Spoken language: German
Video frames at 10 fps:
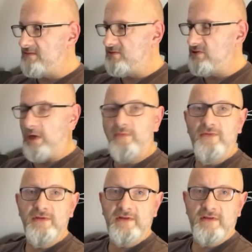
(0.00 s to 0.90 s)

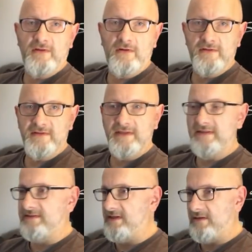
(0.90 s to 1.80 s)
Staubfilter da. Das
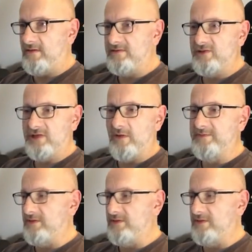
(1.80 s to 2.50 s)
heißt, der ganze Staub, der